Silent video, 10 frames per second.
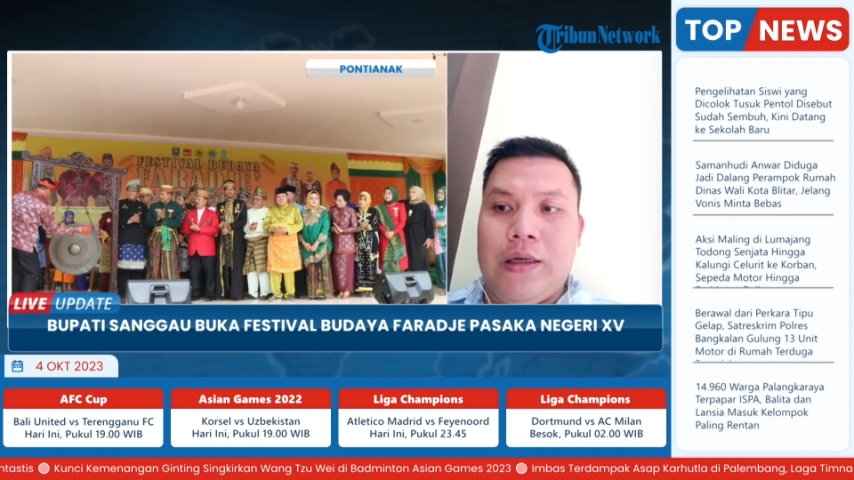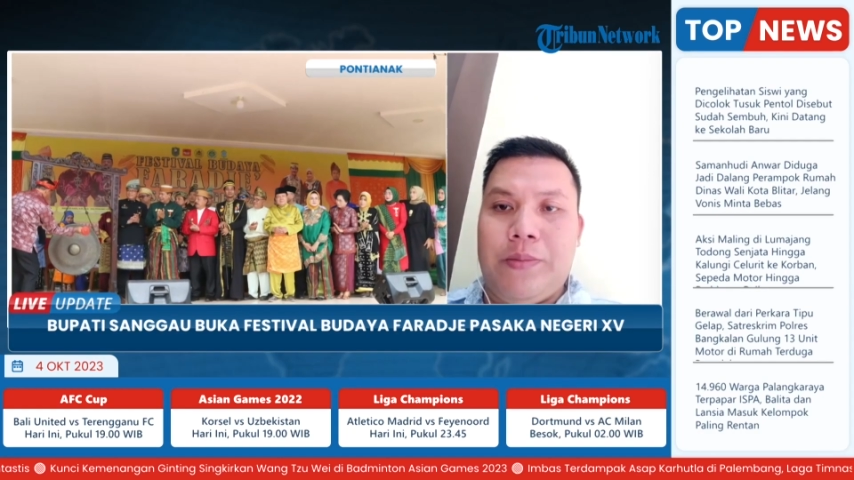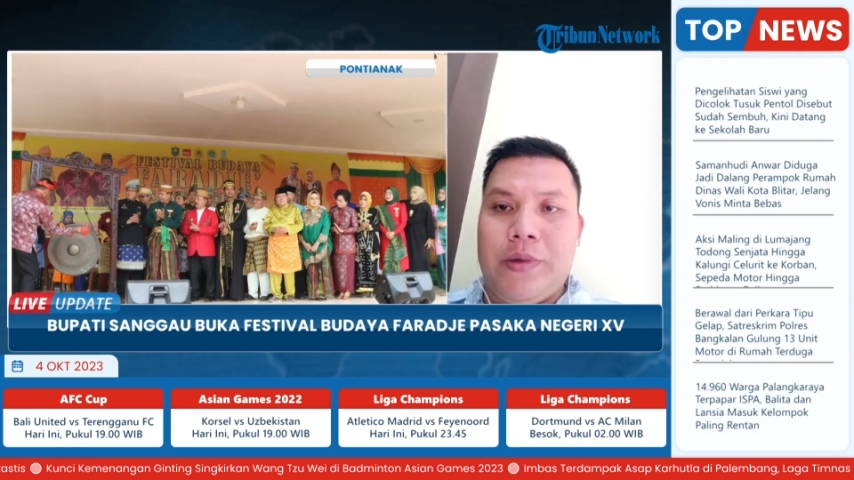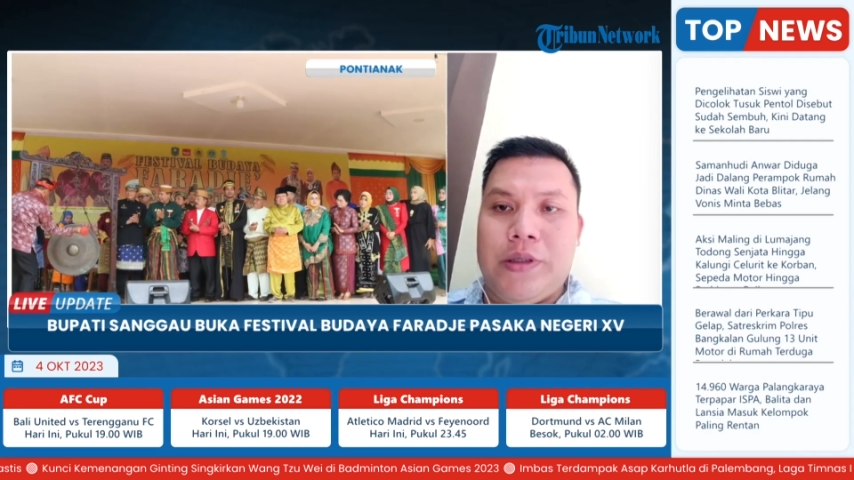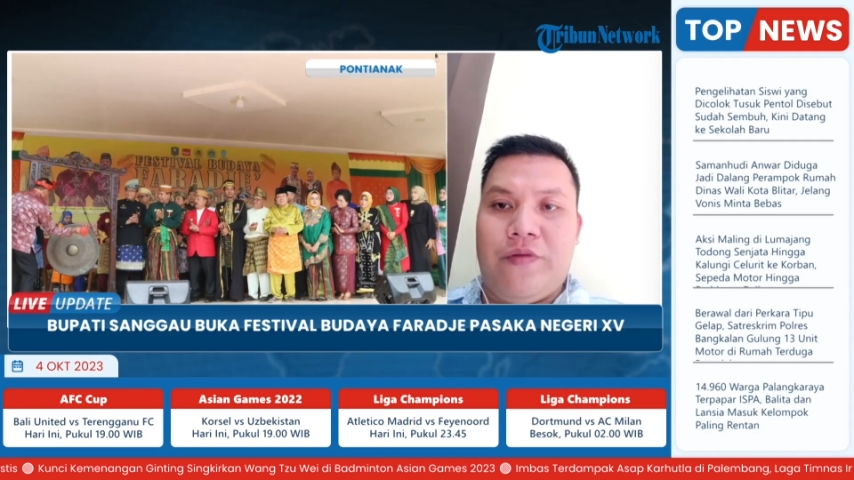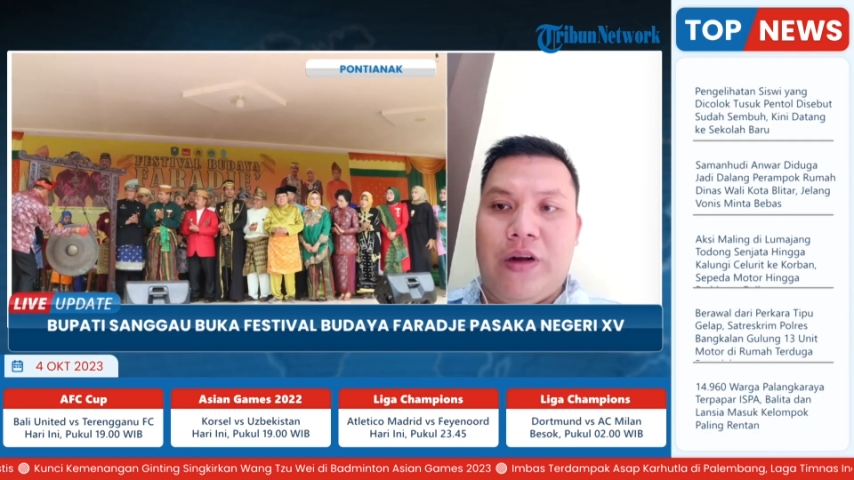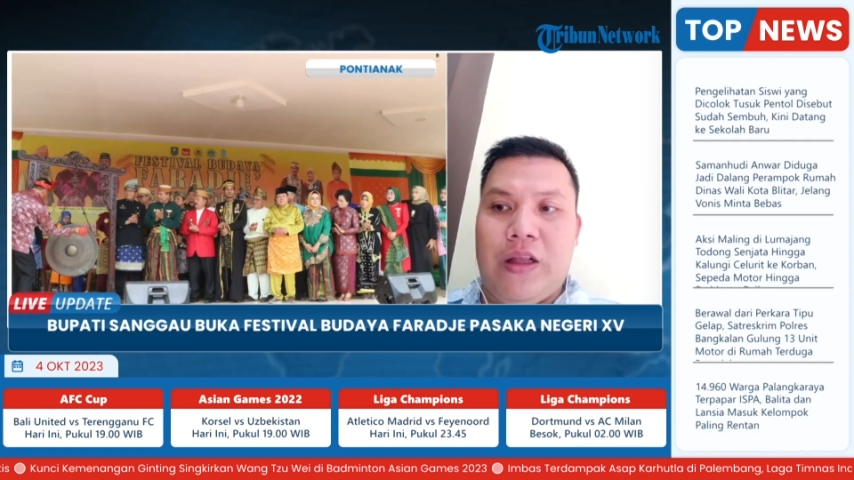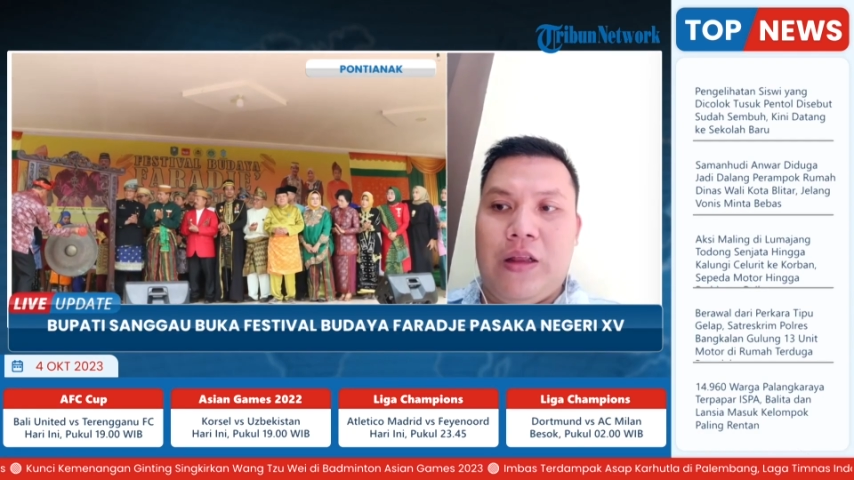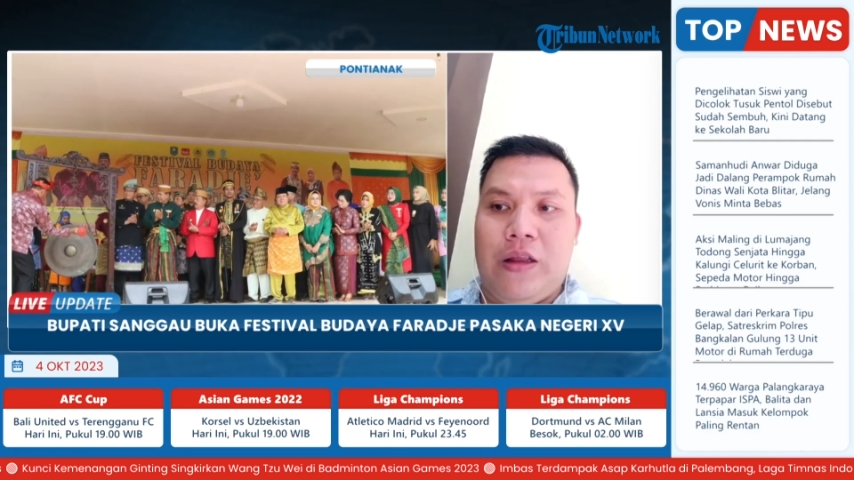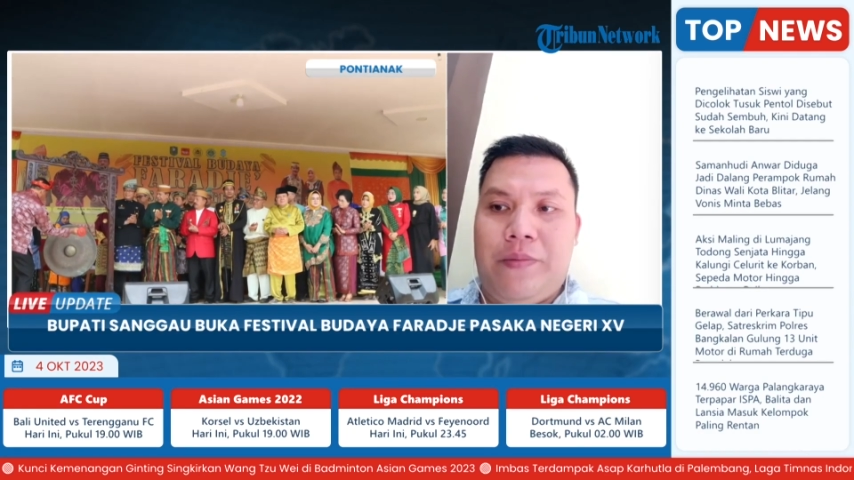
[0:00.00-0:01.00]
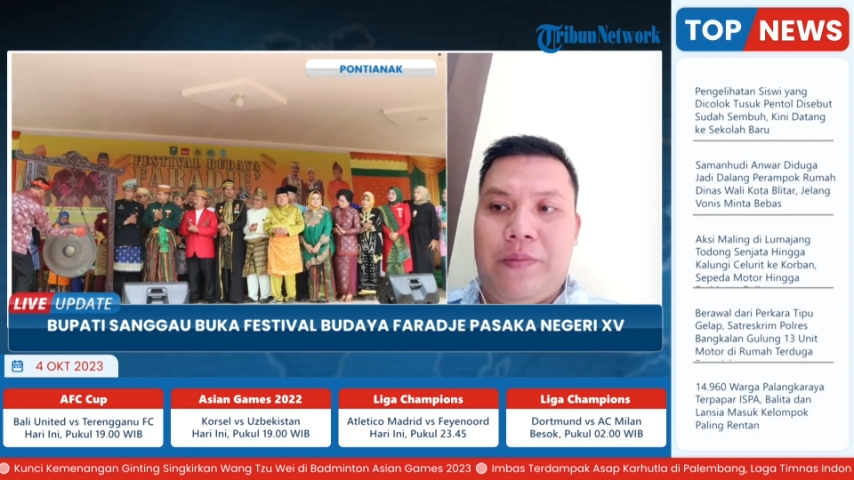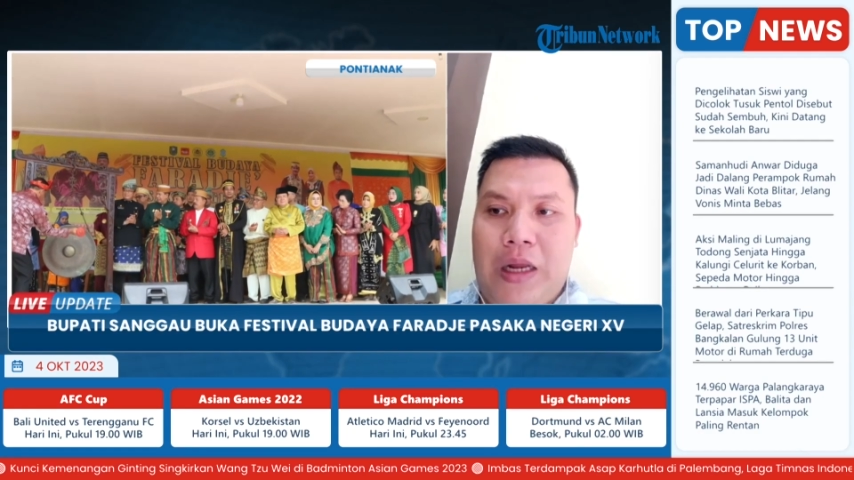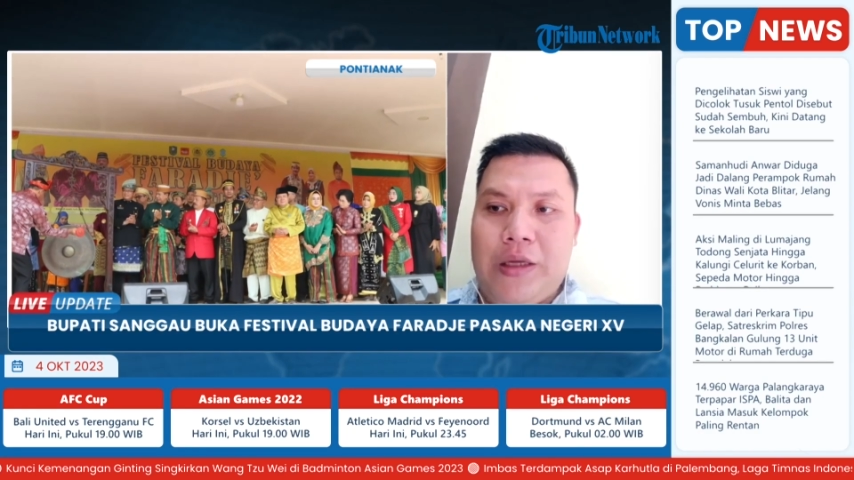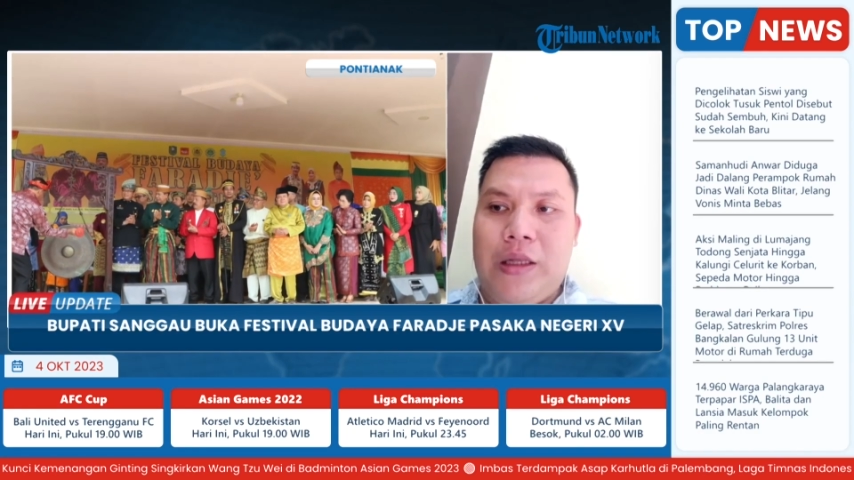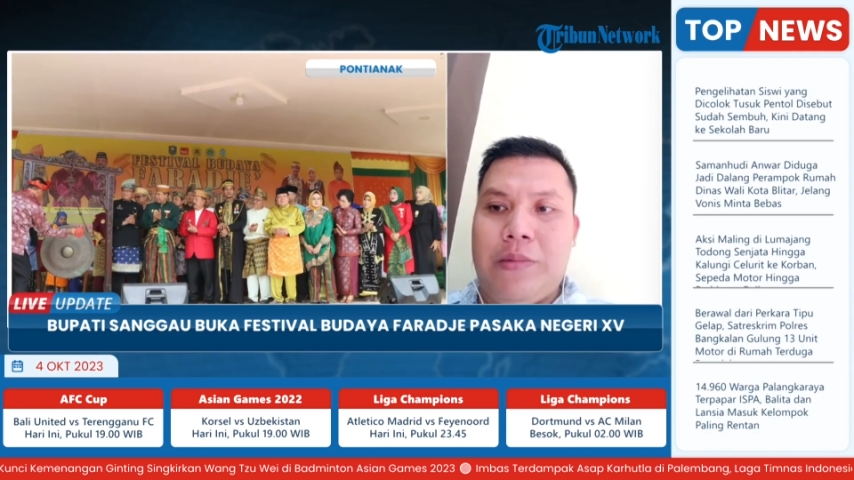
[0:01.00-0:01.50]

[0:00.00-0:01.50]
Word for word: Festival Praja ini